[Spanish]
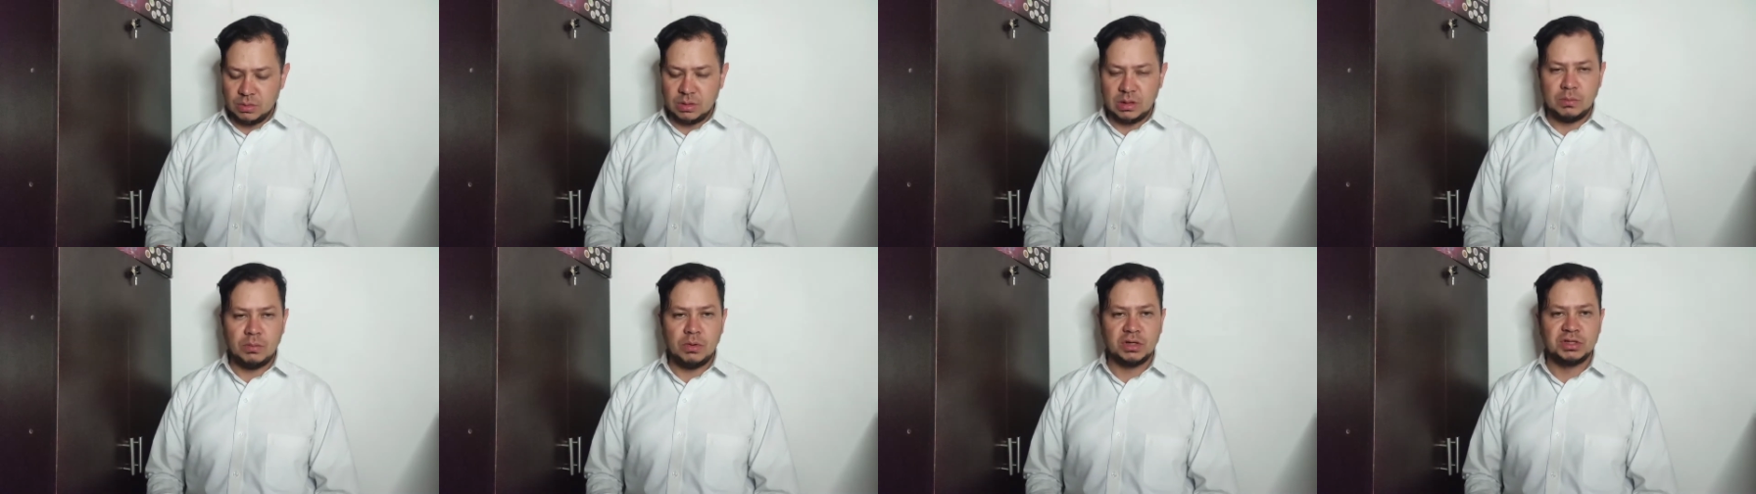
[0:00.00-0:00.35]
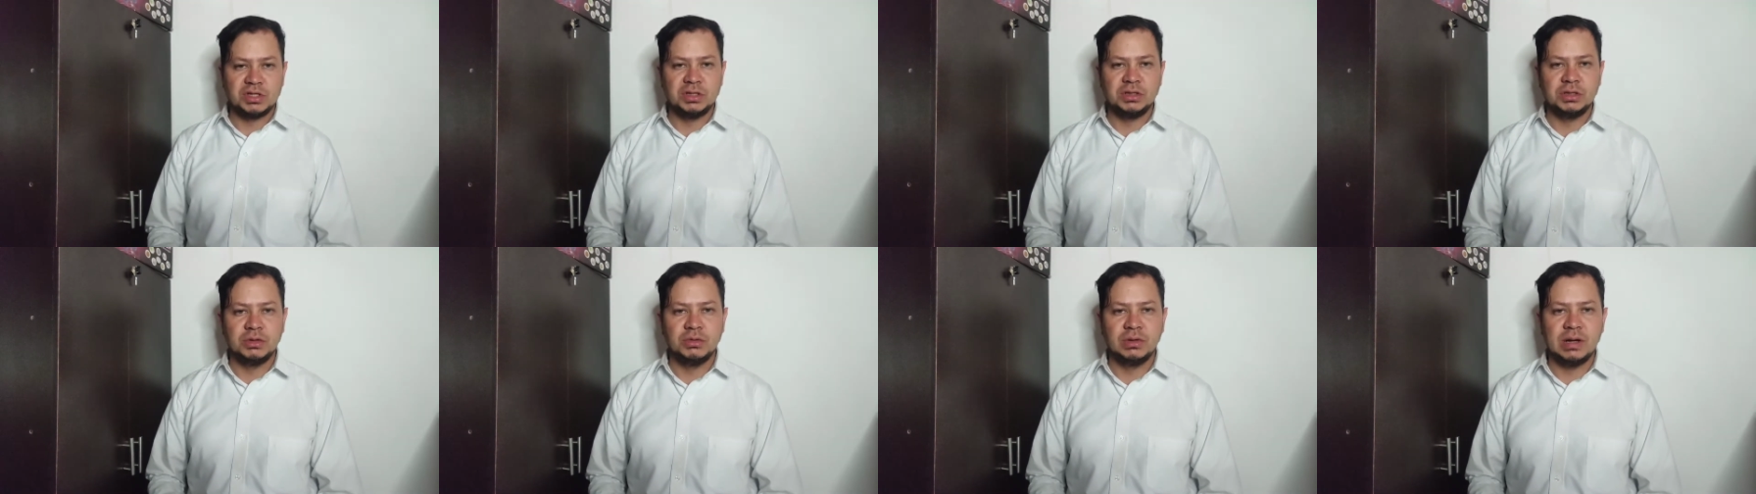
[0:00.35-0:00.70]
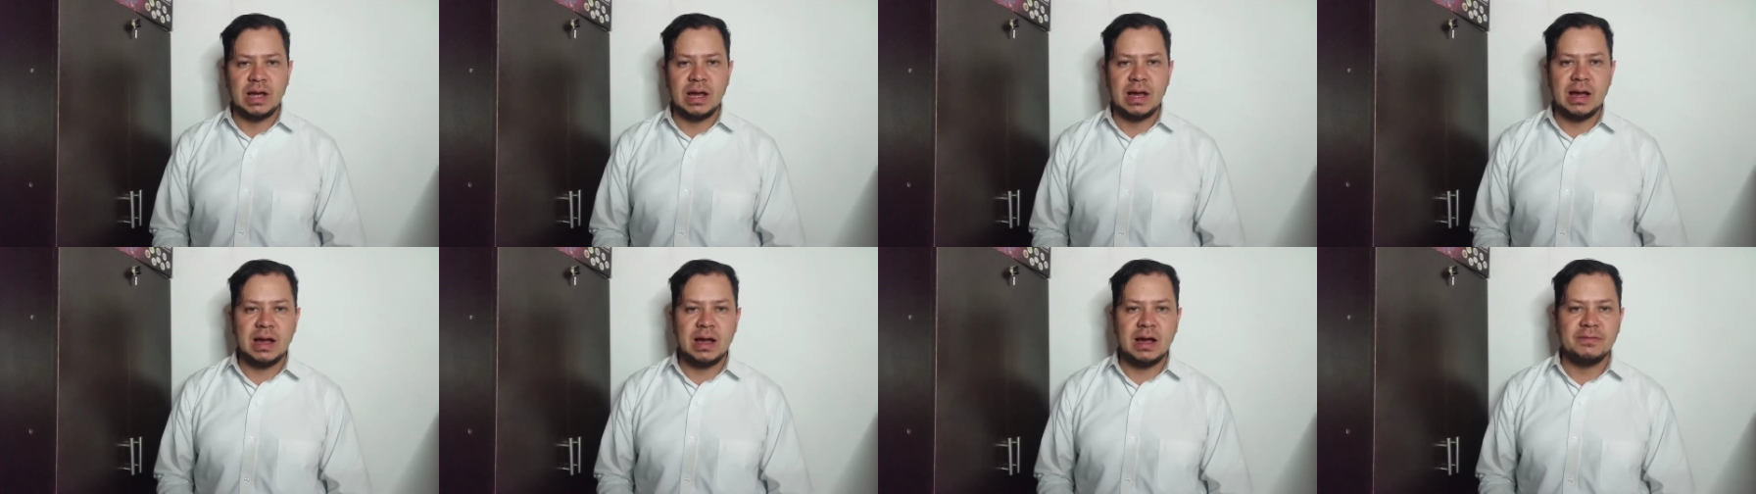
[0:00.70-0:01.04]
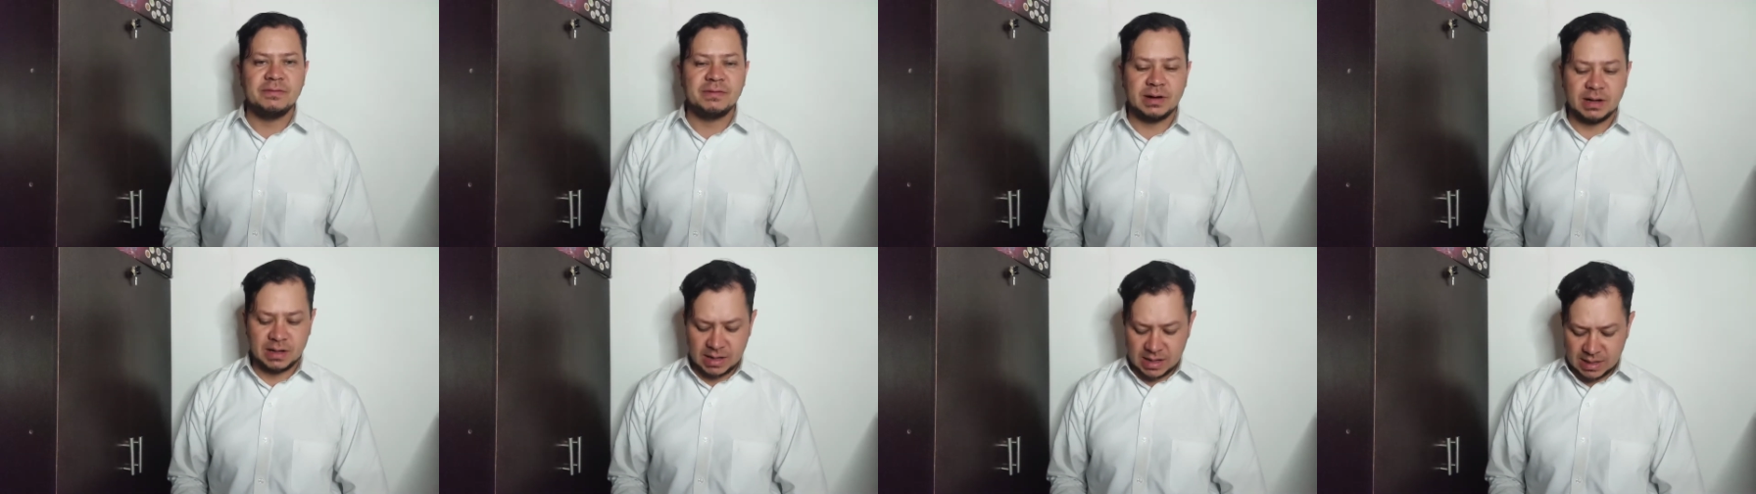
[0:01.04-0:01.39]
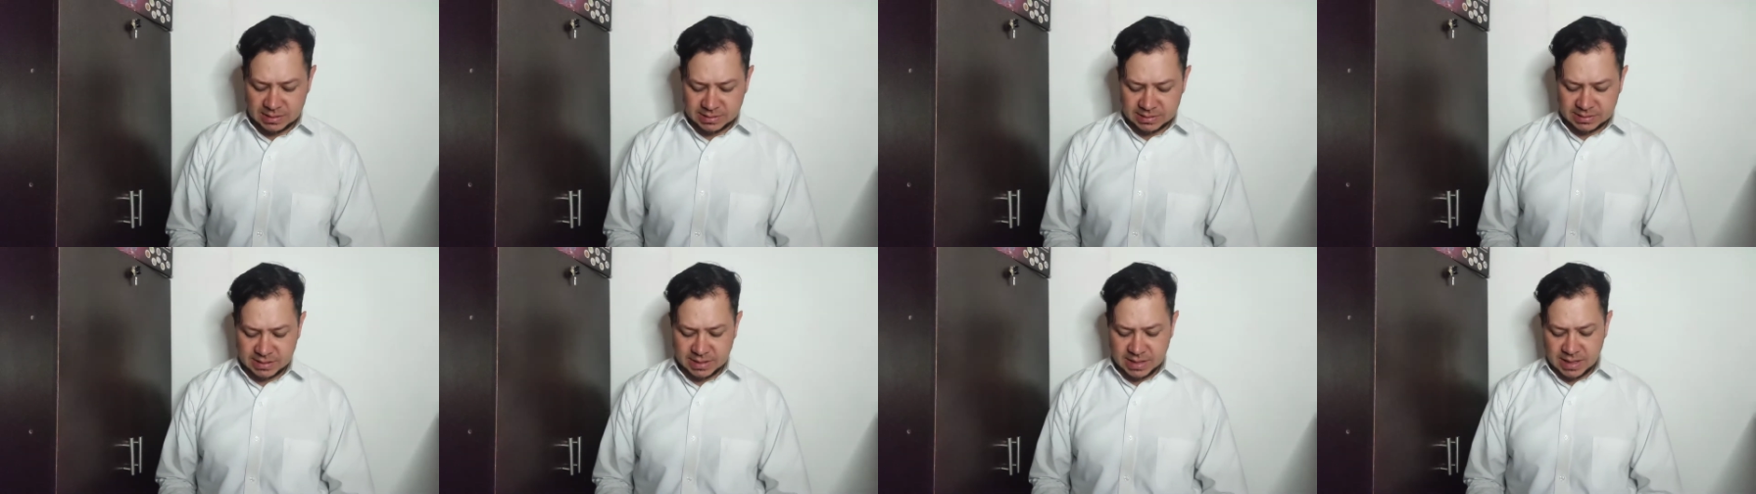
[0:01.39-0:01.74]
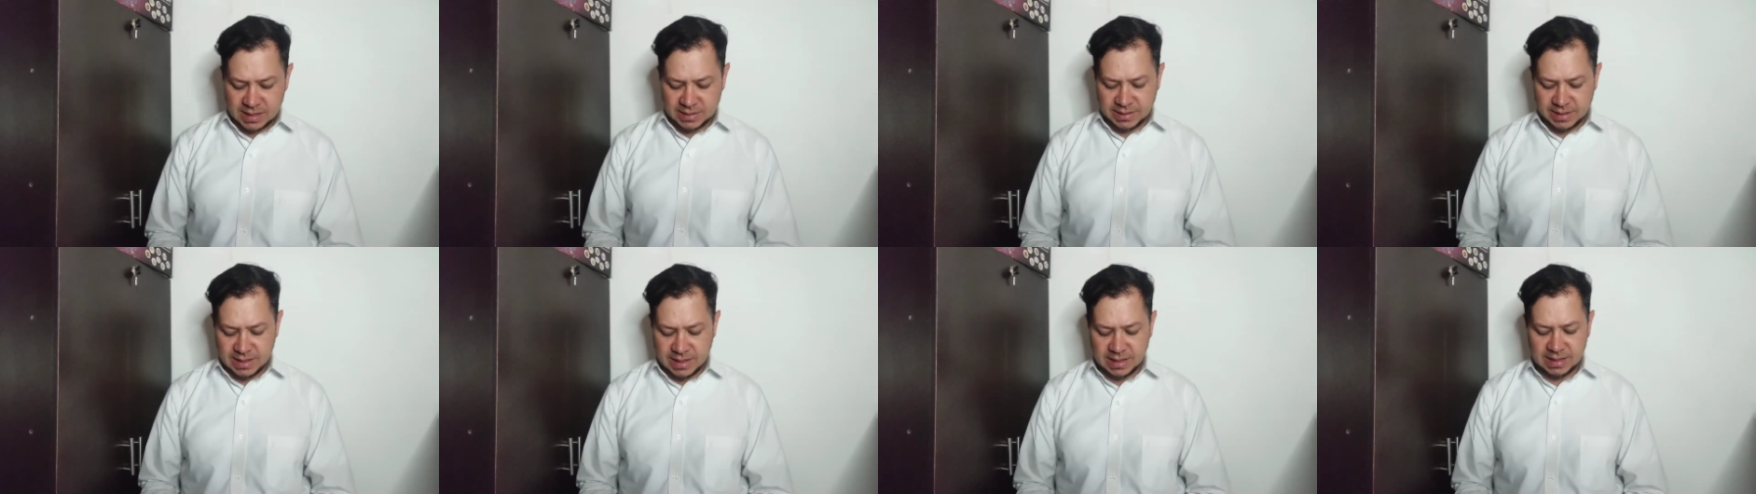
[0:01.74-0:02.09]
unboxing de una
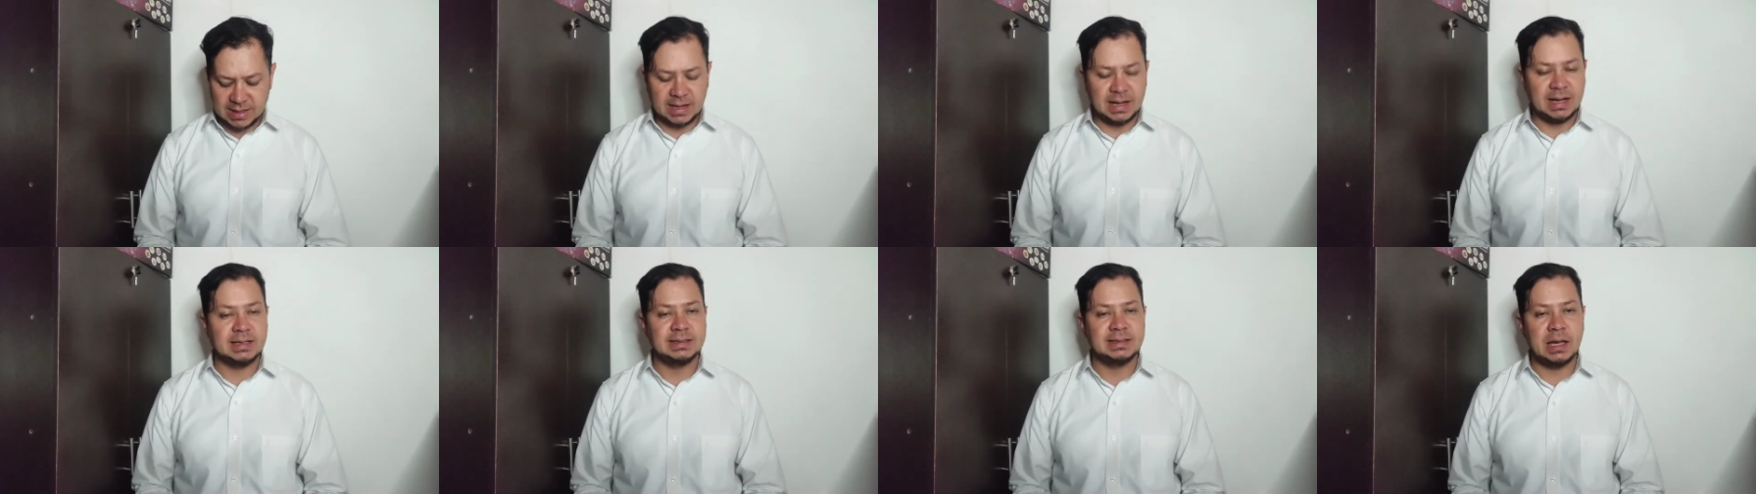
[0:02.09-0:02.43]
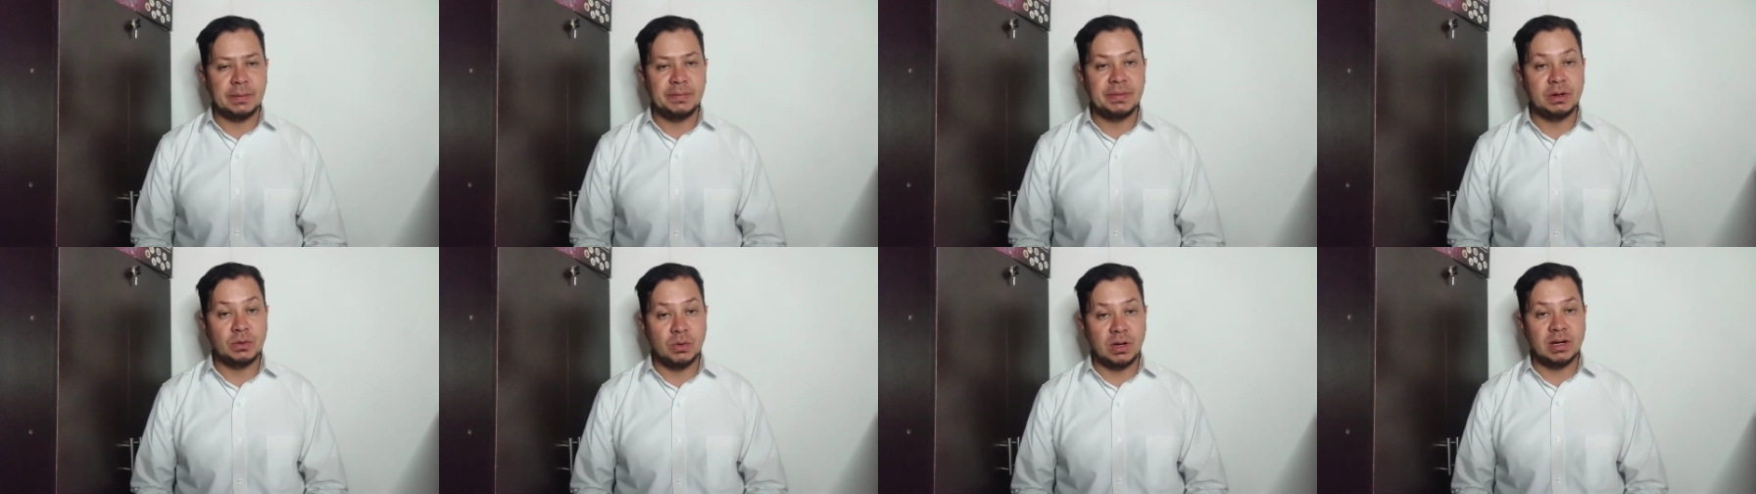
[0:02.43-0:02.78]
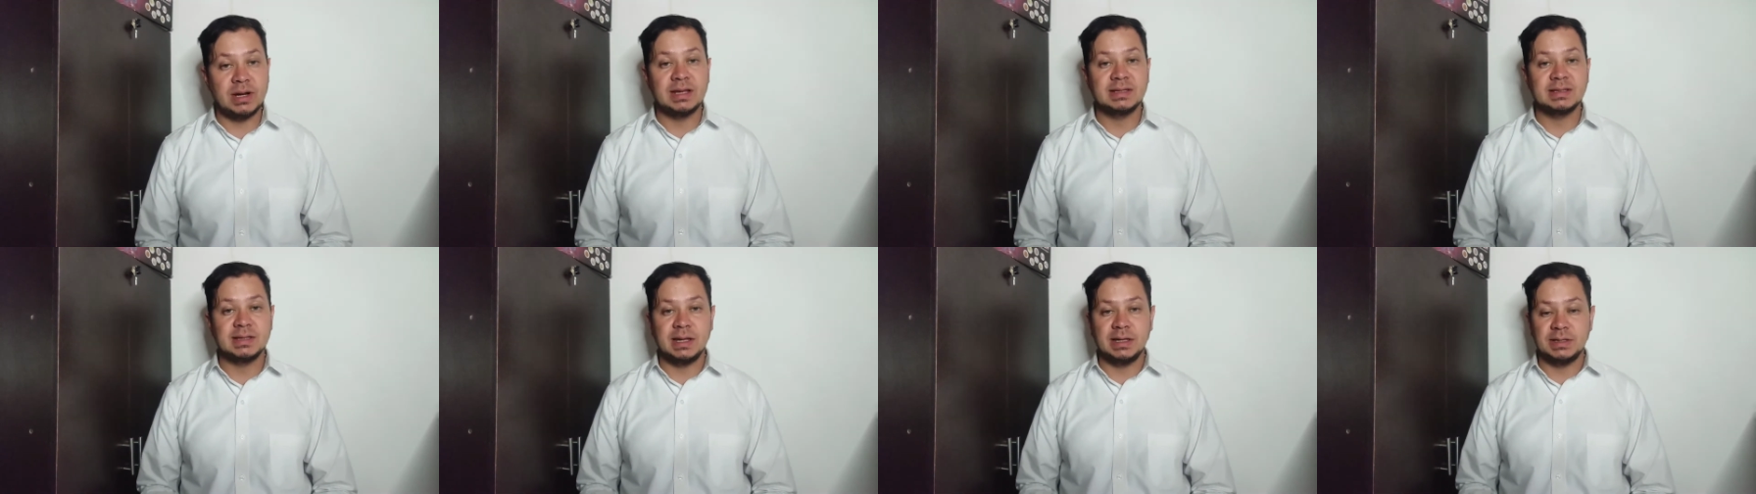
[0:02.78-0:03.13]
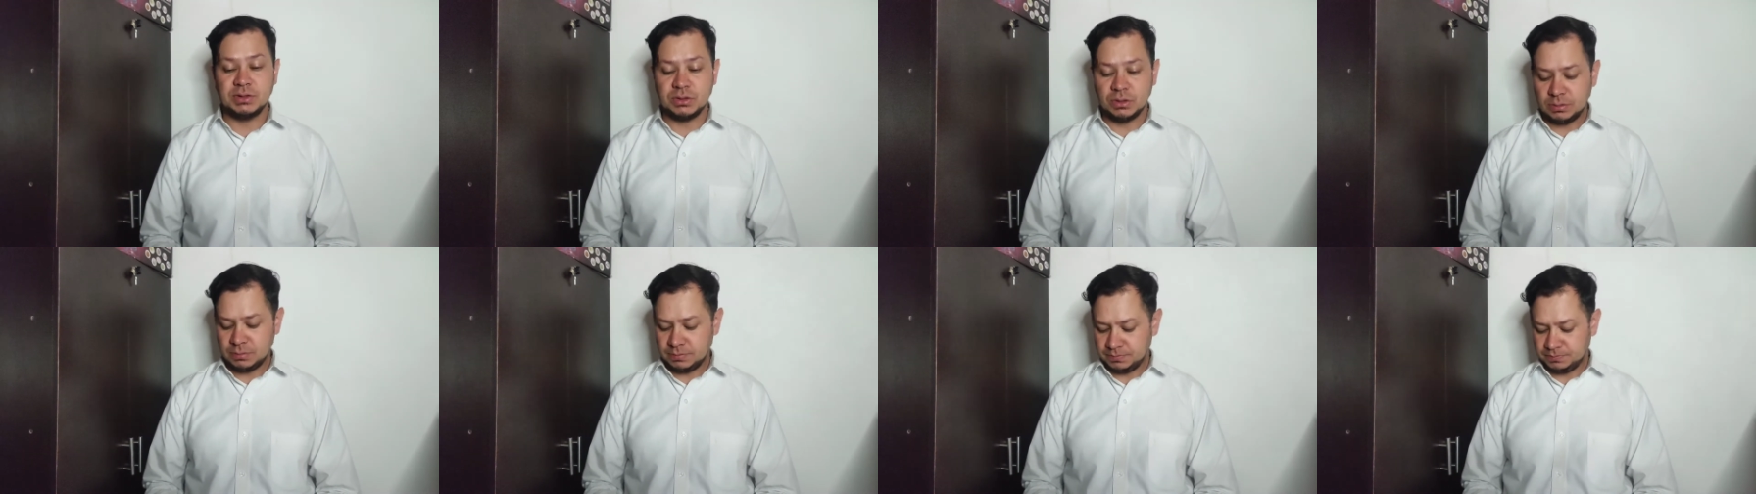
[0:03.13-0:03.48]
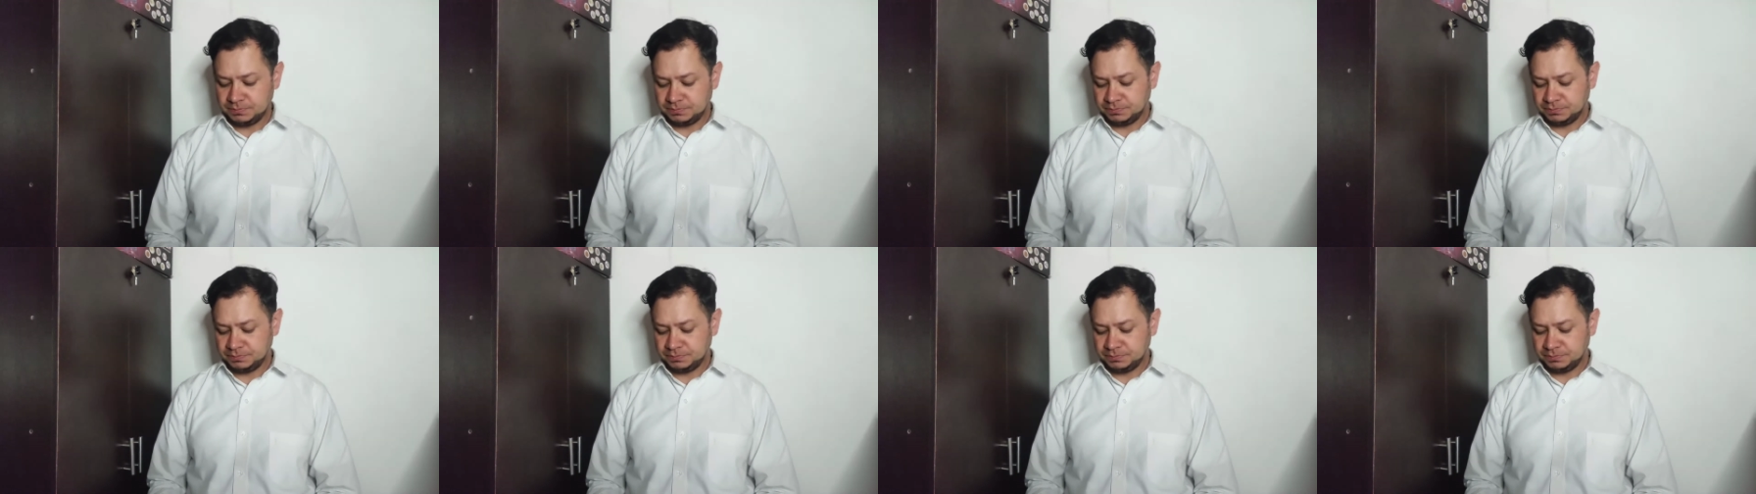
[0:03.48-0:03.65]
fragancia de la casa peruana Saison.